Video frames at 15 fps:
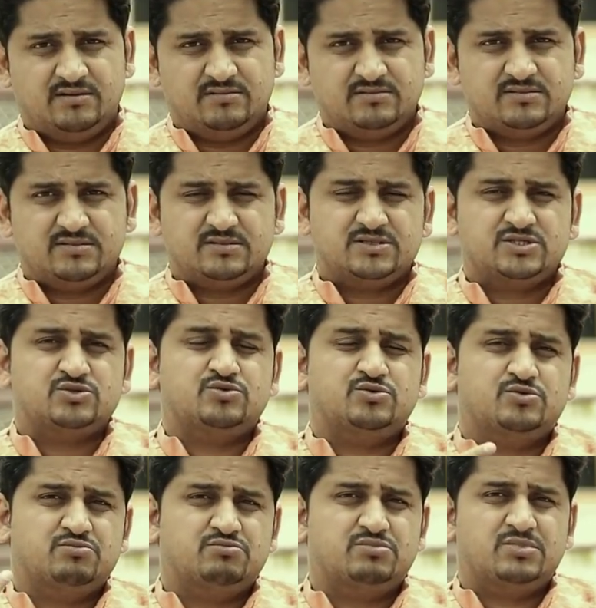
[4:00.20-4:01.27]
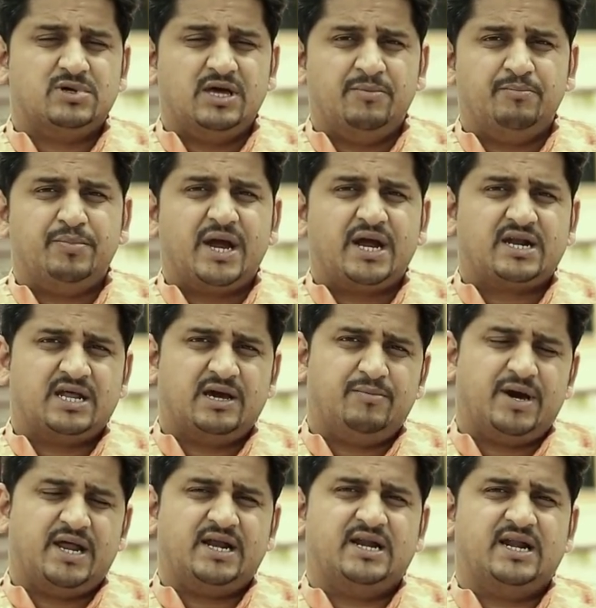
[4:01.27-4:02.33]
का जो इम्पैक्ट है
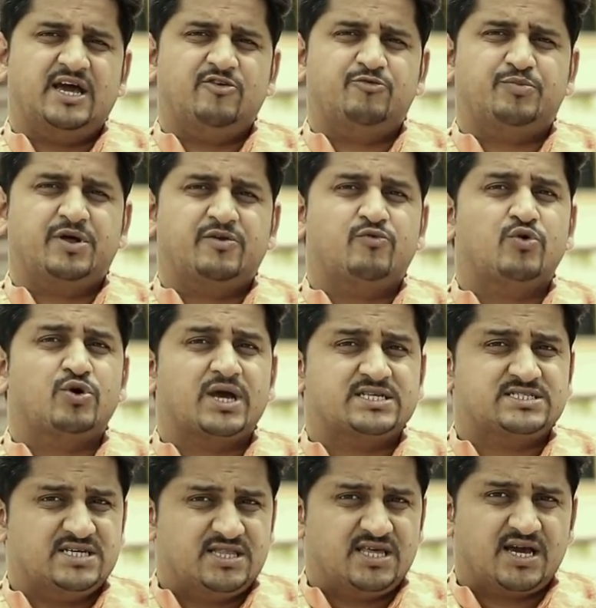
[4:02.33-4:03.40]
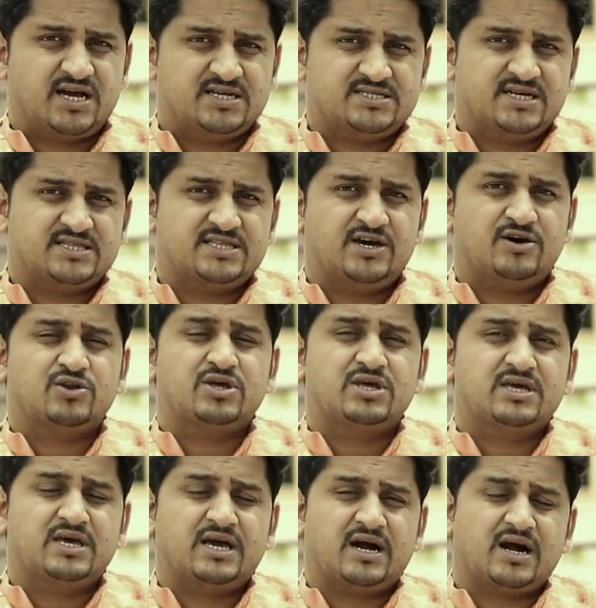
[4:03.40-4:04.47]
मैरिड लाइफ पर वो कैसे देखा जाता है और
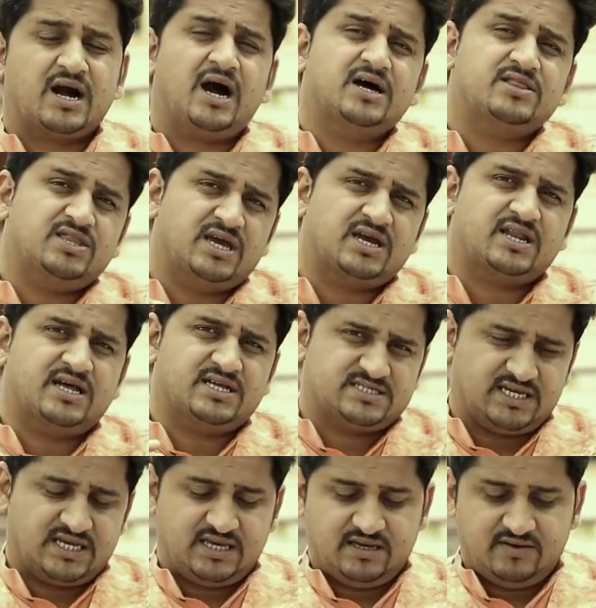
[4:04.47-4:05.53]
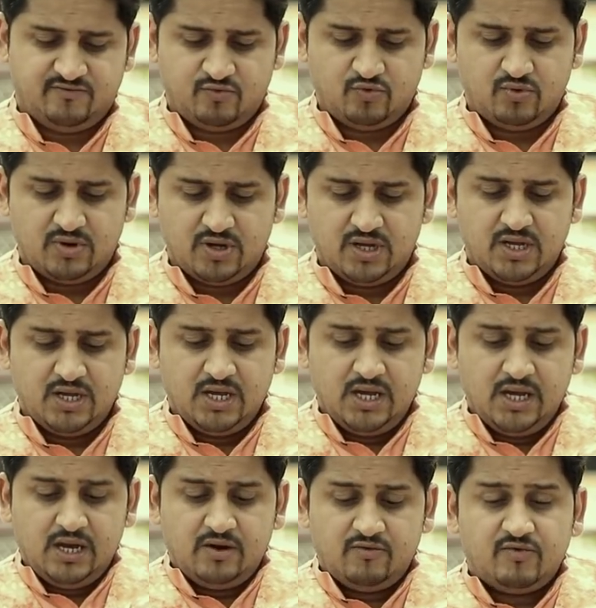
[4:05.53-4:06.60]
कहाँ देखना चाहिए वो
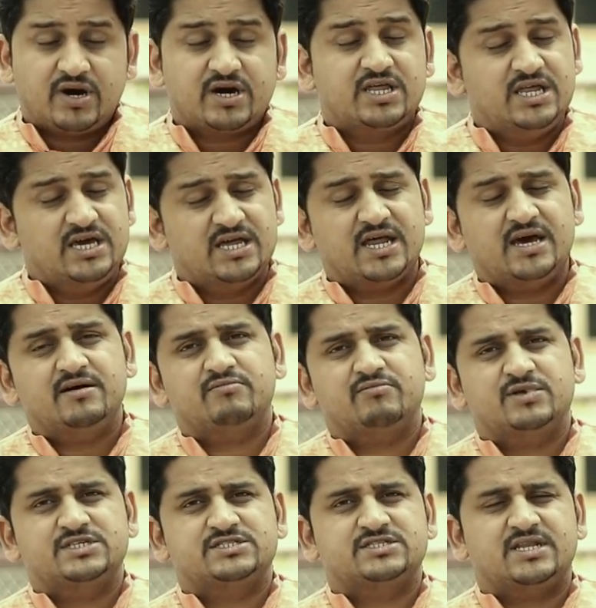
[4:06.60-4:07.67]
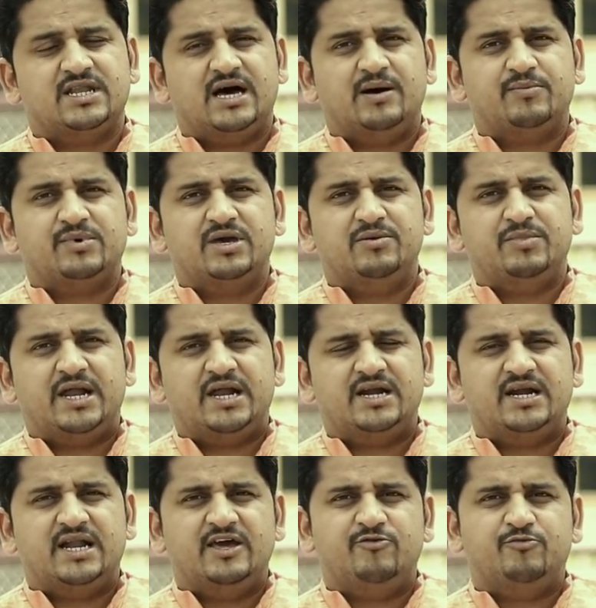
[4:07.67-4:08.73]
वक्री ग्रह किस तरह आपकी
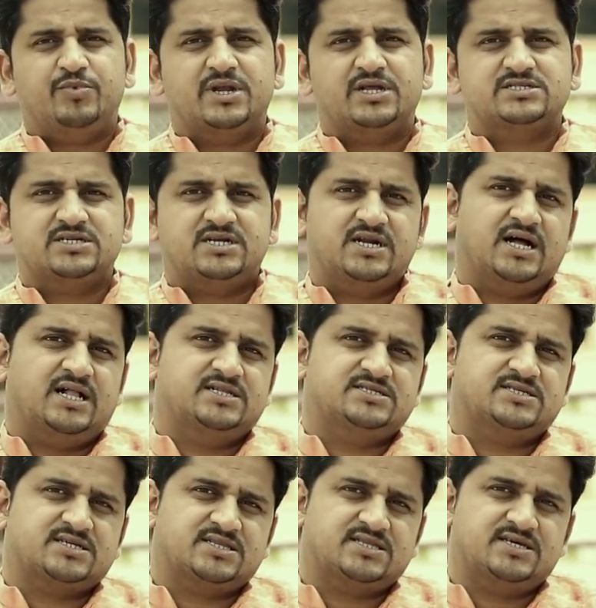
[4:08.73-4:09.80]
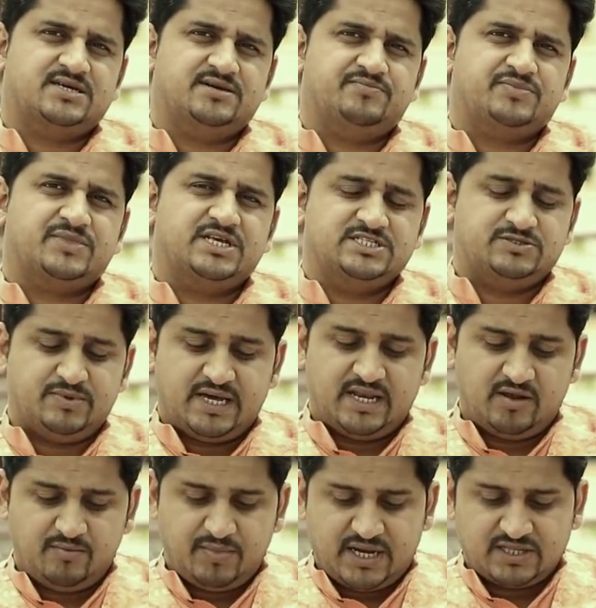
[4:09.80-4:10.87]
मैरिड लाइफ पर असर डाल सकते हैं इस
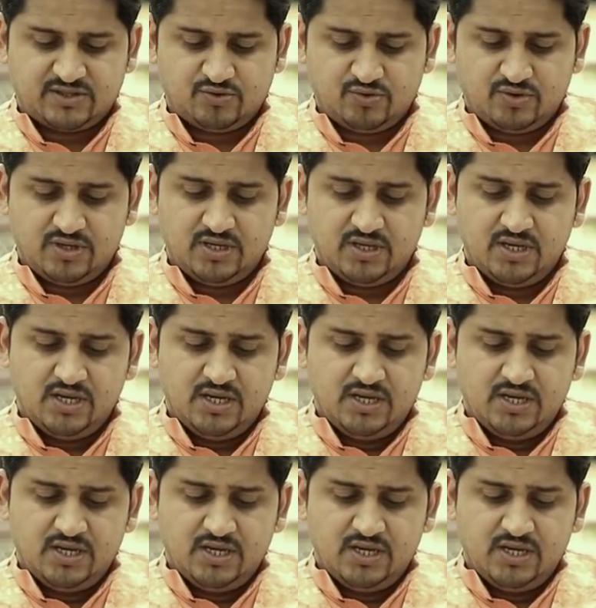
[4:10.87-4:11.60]
बारे में बात होगी